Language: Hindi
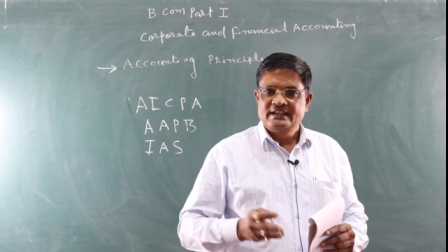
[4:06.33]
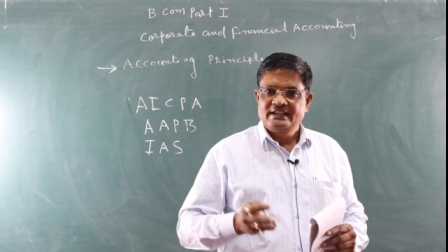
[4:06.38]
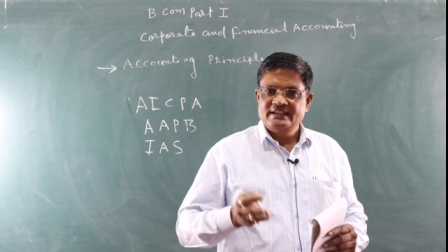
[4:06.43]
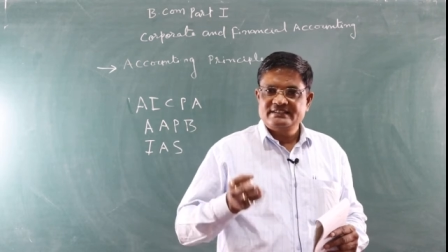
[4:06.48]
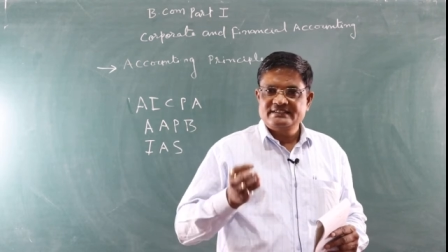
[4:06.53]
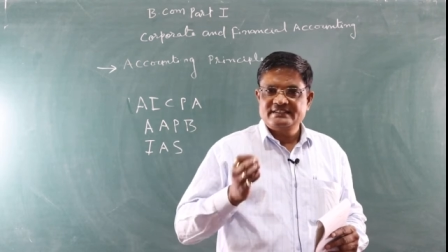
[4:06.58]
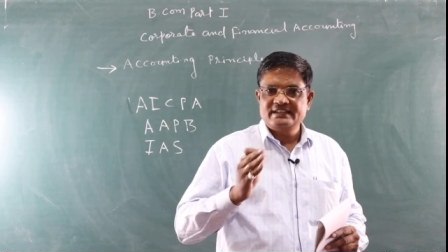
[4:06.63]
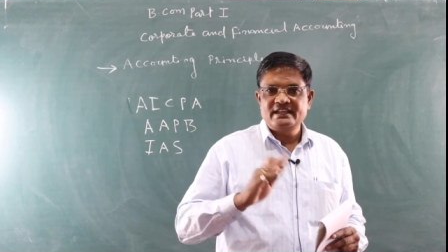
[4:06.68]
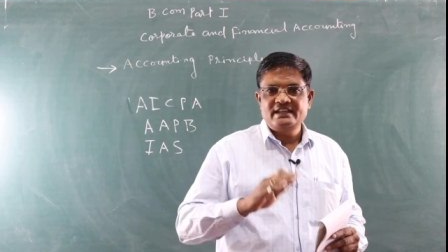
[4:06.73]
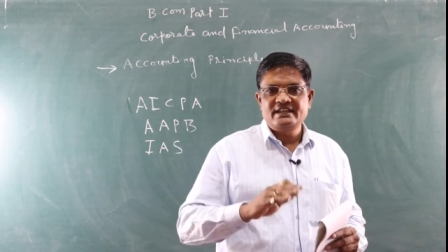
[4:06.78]

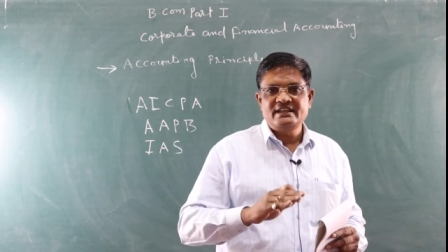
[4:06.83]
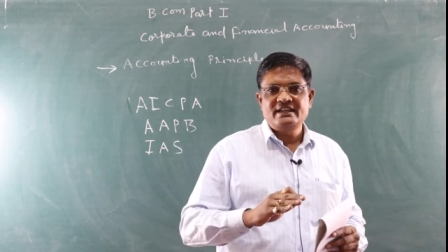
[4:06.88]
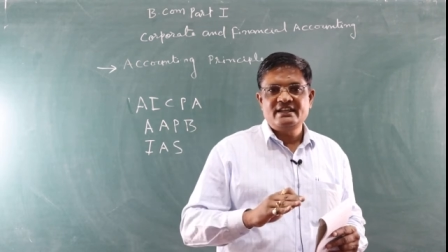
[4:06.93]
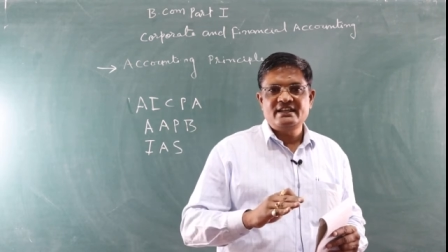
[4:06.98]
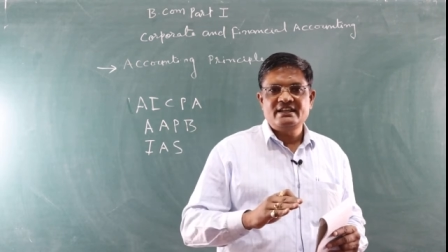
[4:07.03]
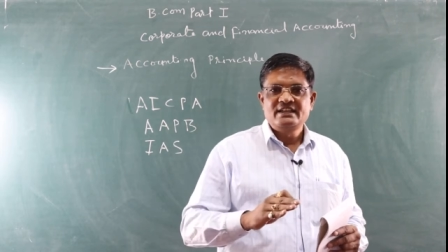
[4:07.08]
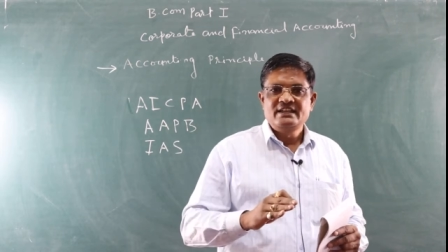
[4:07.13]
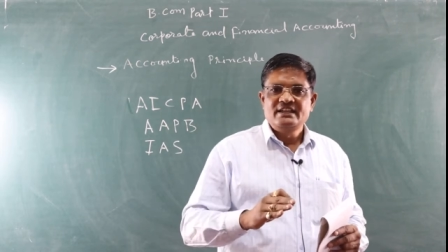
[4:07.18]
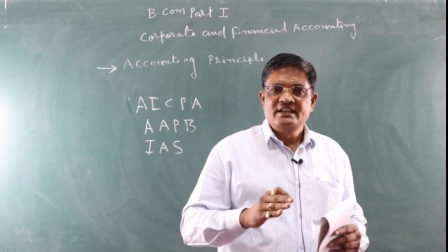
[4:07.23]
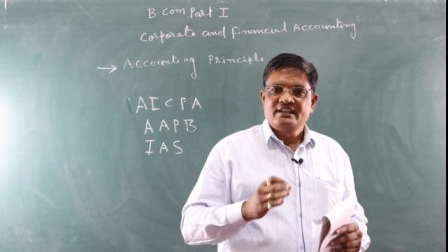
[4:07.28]
इसके लिए
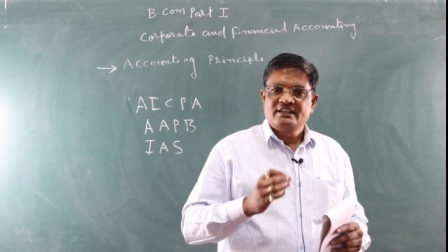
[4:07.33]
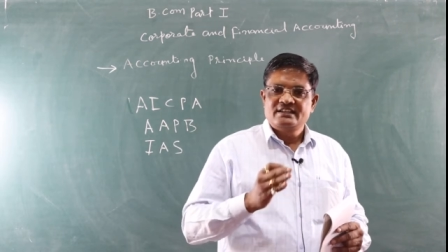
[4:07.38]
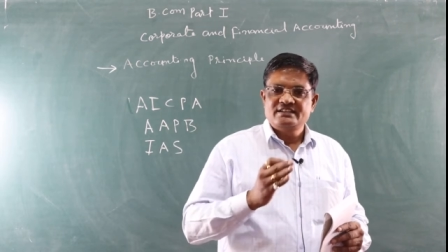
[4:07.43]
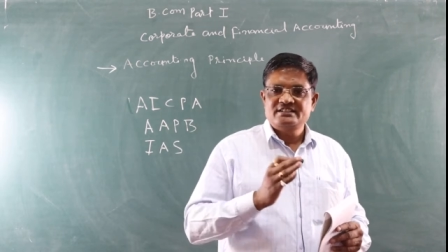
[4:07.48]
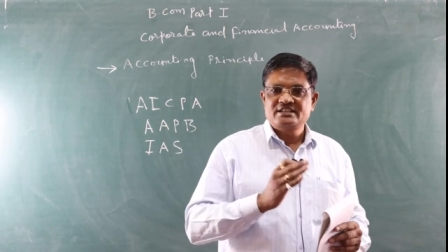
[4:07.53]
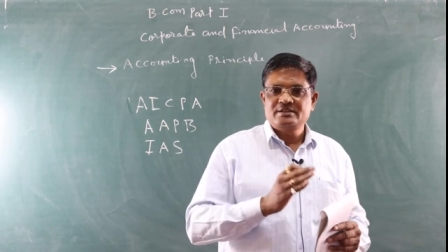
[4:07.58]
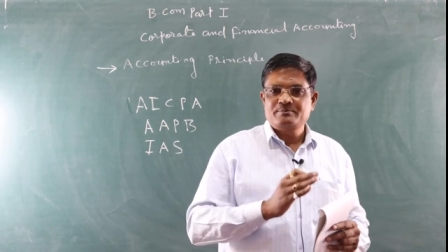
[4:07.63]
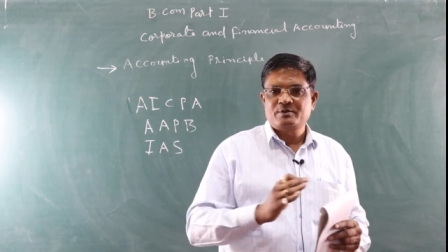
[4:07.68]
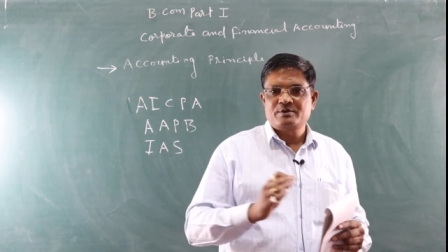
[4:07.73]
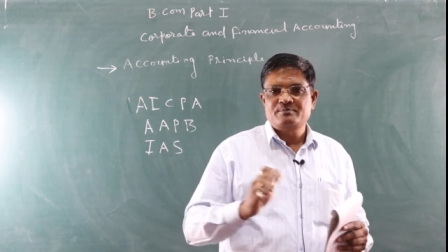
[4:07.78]

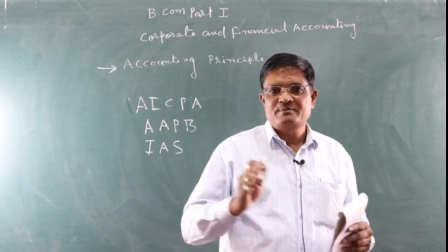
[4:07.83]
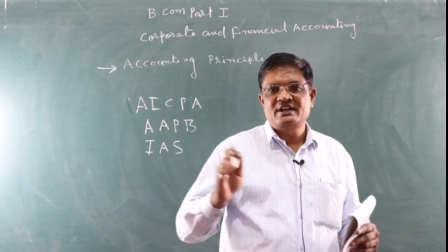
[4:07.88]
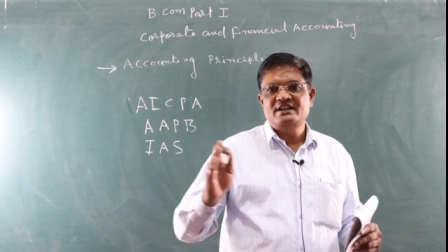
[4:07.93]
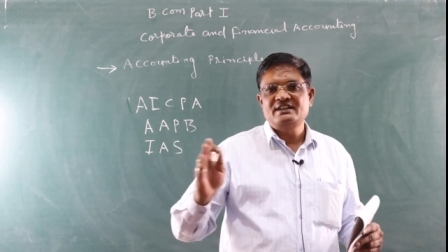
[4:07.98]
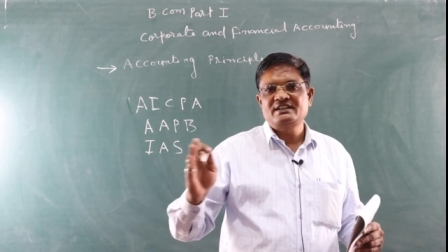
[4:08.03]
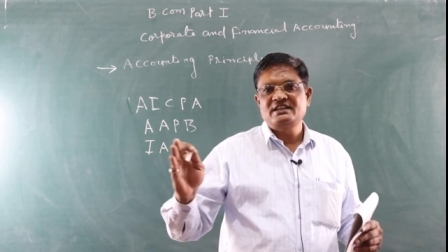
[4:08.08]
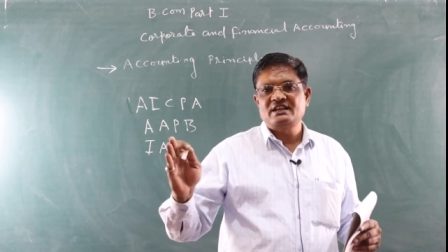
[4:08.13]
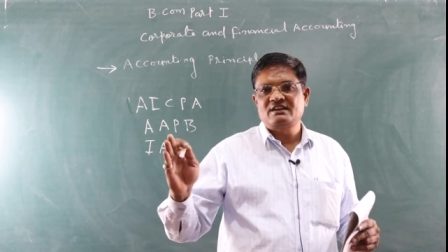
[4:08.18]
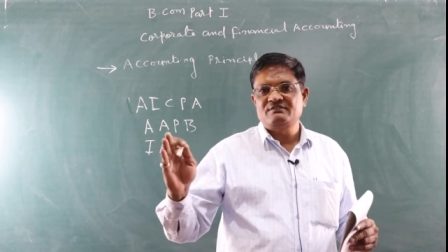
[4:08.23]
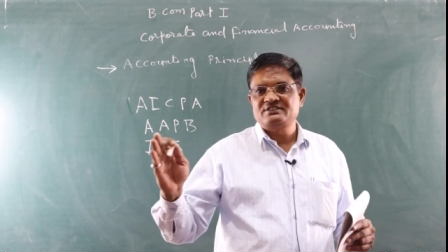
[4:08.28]
किसी प्रमाण
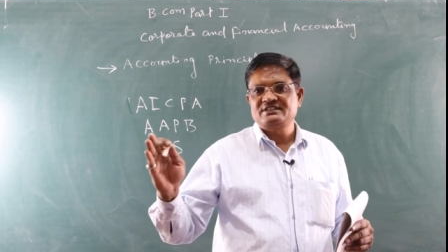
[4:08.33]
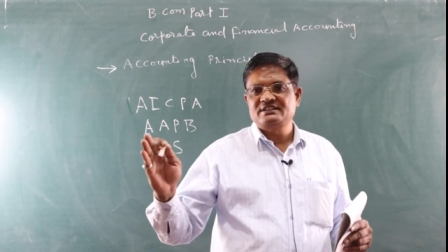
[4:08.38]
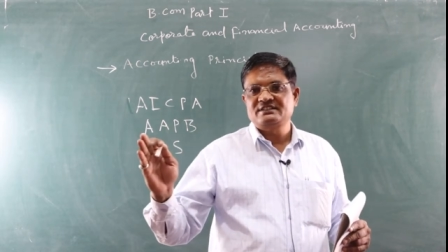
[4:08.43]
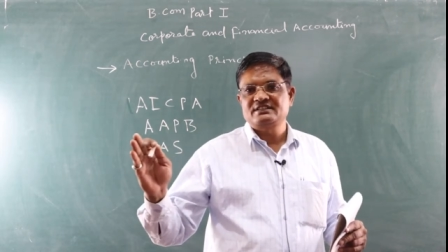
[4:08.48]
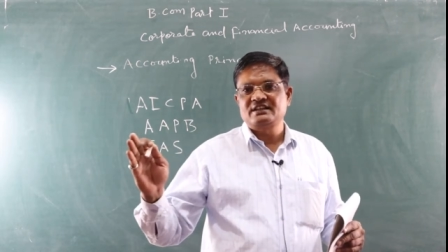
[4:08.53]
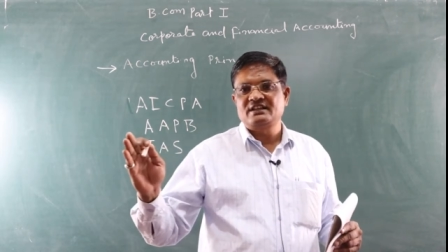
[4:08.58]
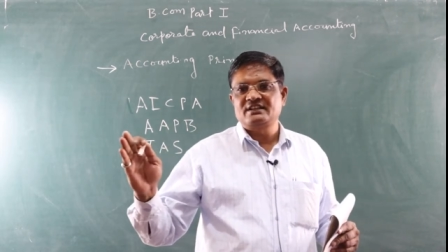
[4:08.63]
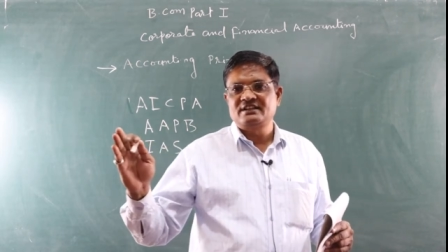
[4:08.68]
की आवश्यकता